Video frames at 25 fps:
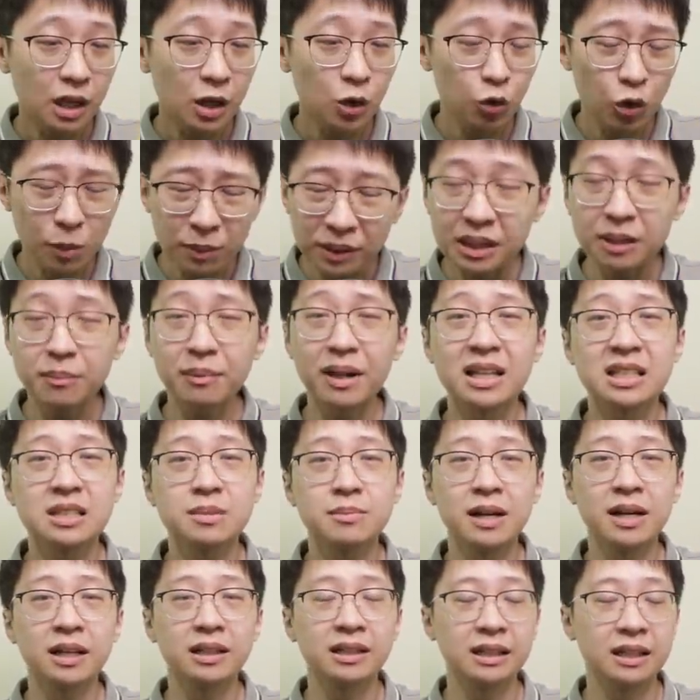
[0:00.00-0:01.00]
gue berterima kasih
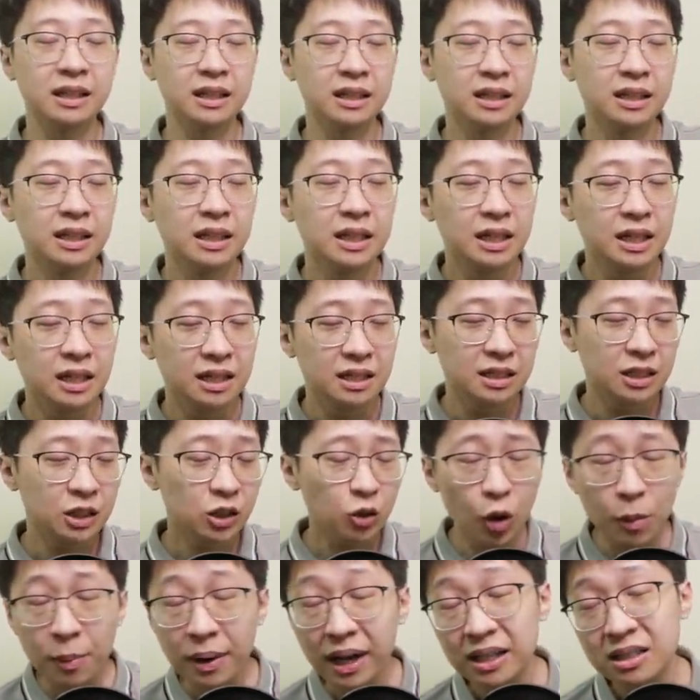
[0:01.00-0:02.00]
banget ya. Jadi
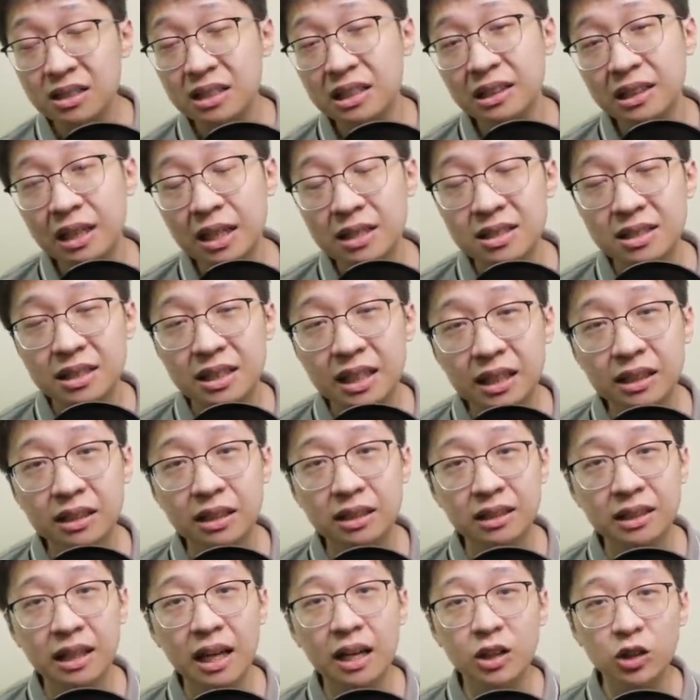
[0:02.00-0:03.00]
gue bakal cerita sedikit
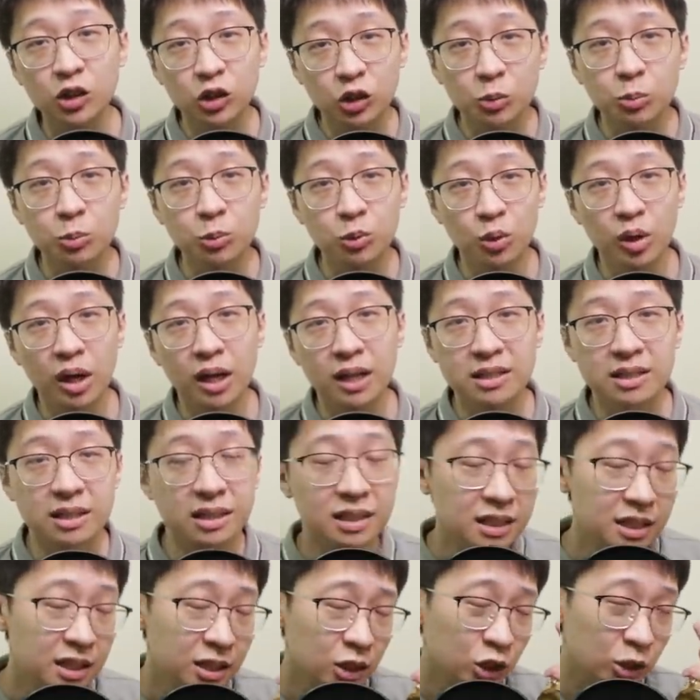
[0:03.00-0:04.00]
tentang YouTube gue.
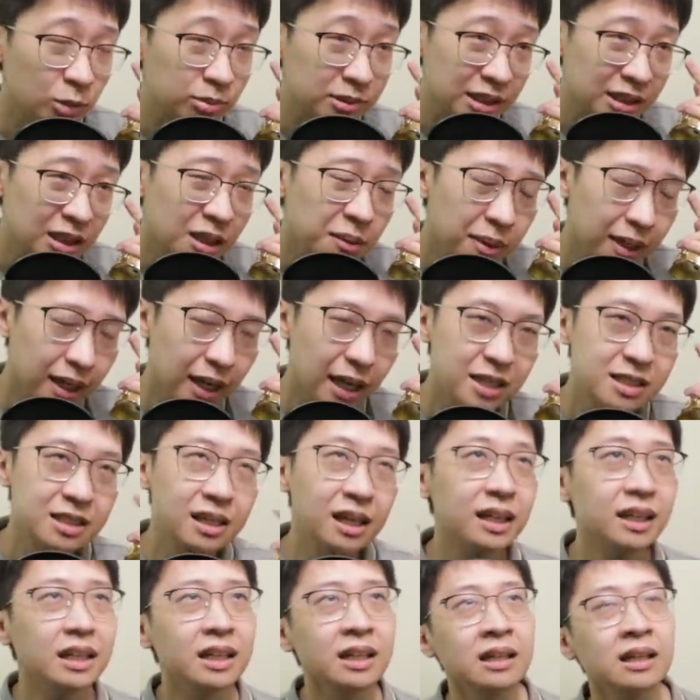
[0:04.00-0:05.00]
Jadi YouTube channel Bang
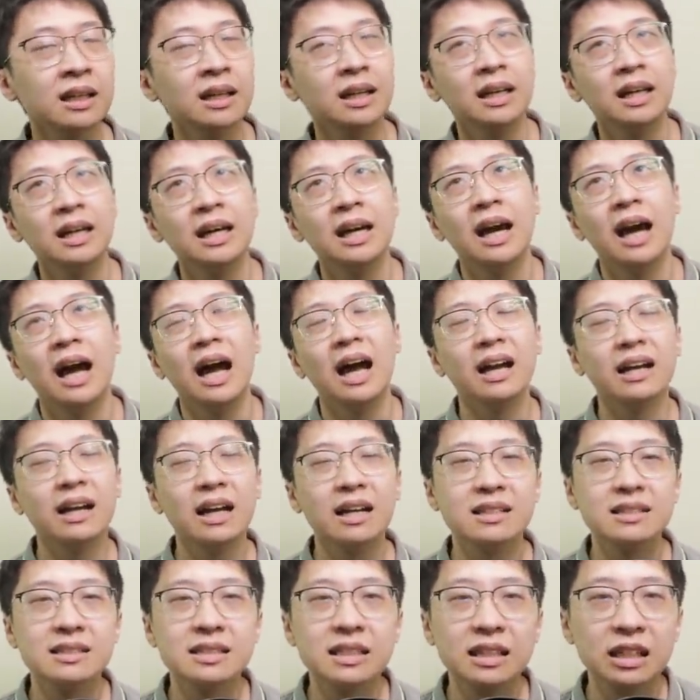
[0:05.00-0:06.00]
EJ ini
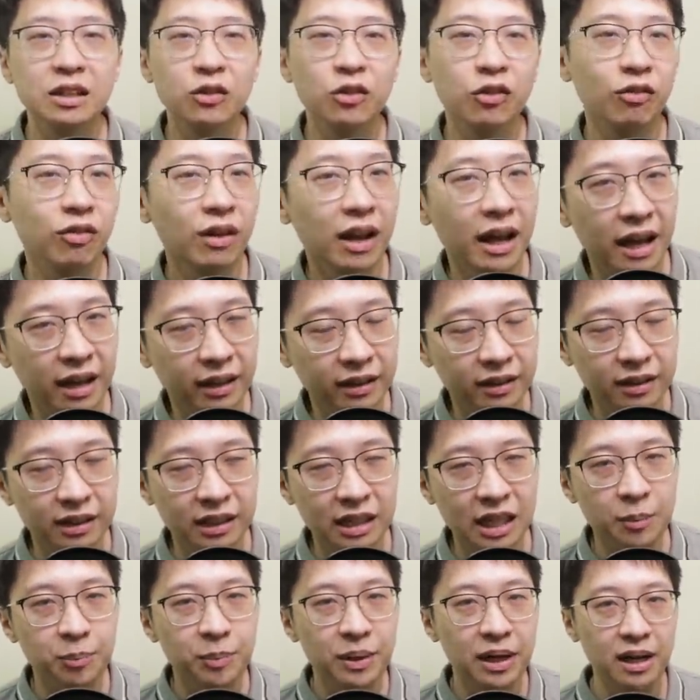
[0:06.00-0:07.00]
agak sedikit flat.
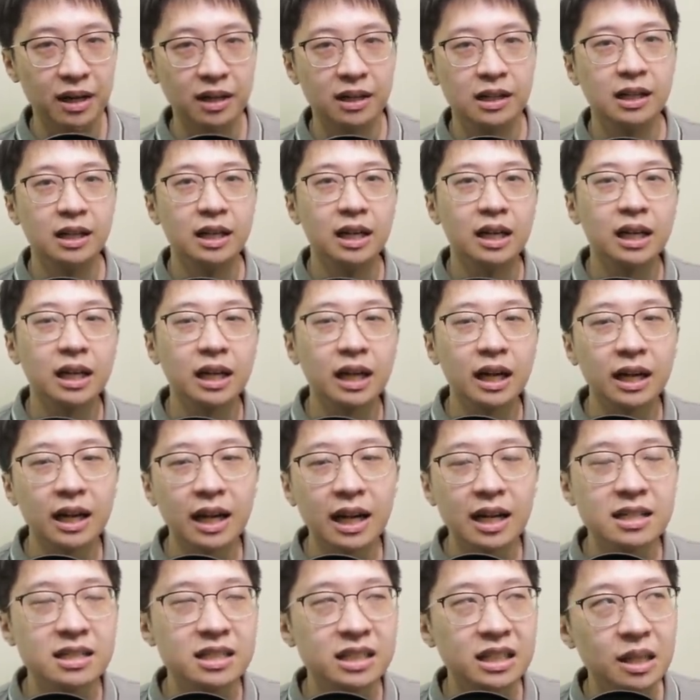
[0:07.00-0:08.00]
Kenapa?
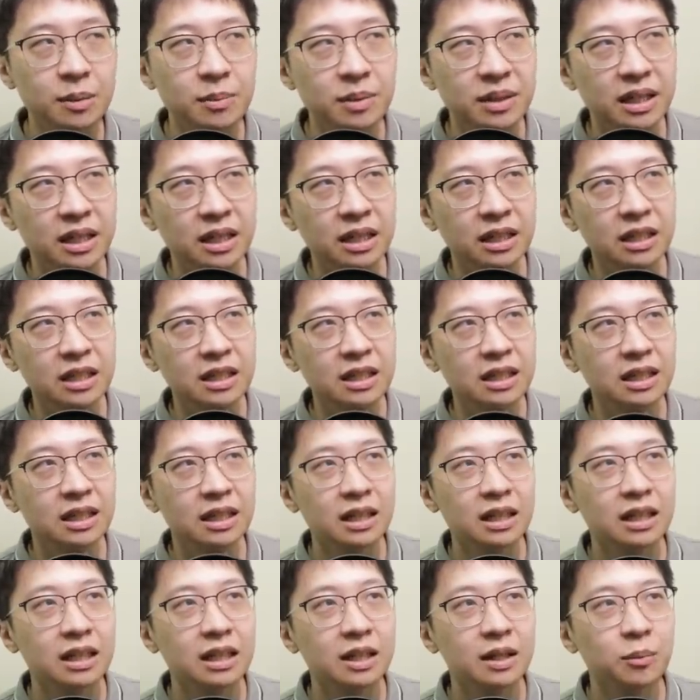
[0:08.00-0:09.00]
Karena AJ Gaming ini
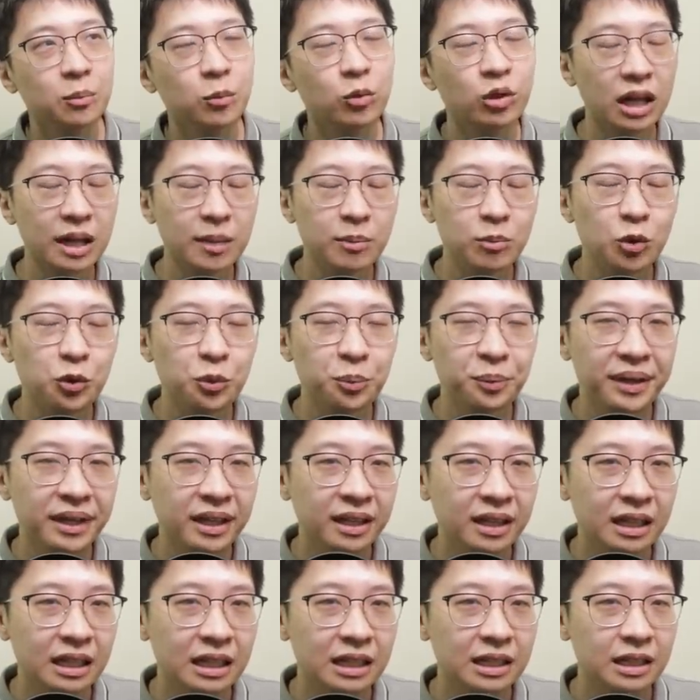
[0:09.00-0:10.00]
mulai
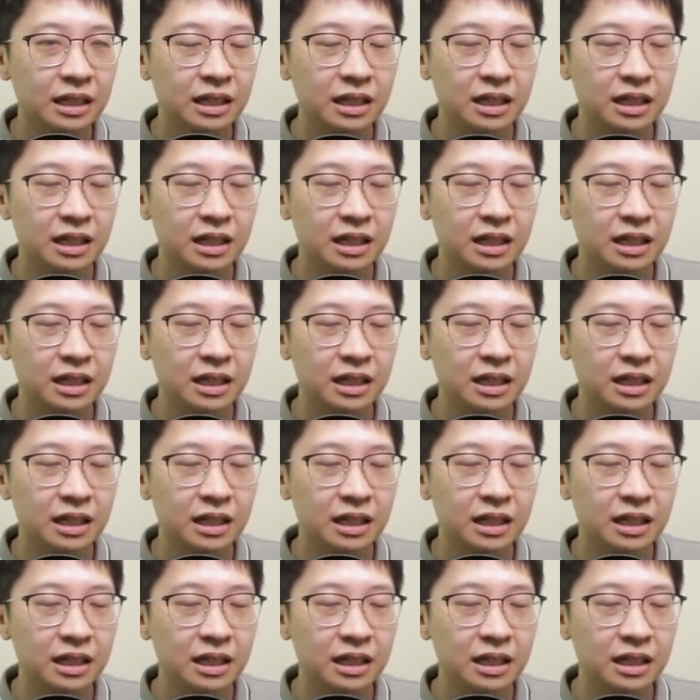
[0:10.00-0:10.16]
booming